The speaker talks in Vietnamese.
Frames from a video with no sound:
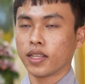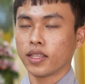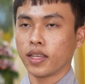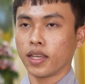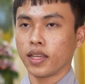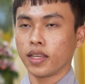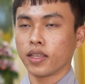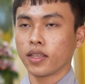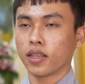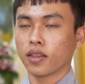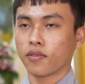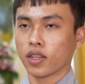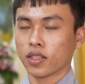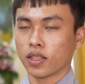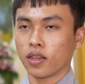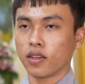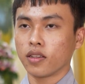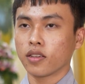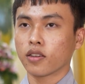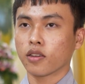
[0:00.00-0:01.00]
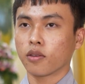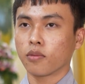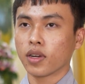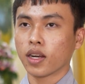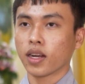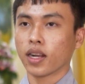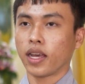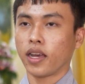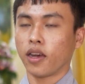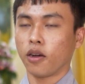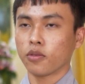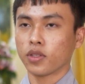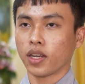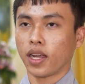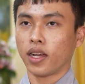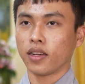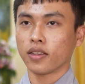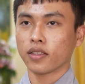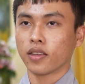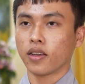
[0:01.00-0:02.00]
anh chị Phật tử cũng rất là hỗ
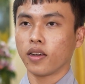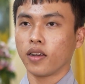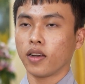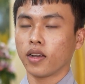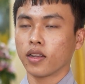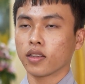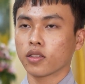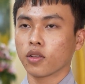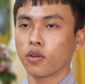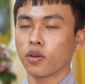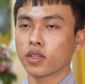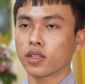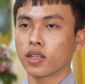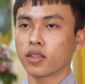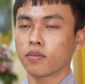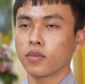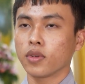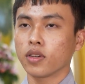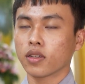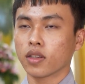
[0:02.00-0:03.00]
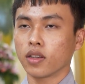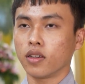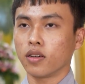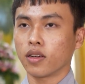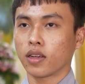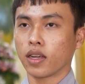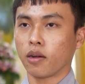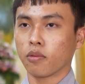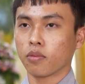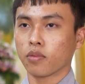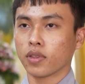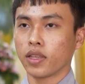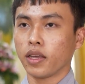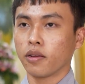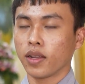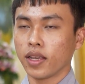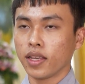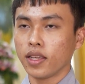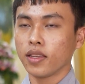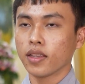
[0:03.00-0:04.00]
trợ cho tôi trên bước đường học
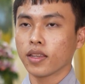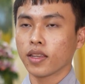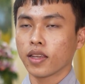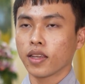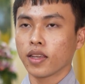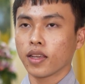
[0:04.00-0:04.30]
giáo lý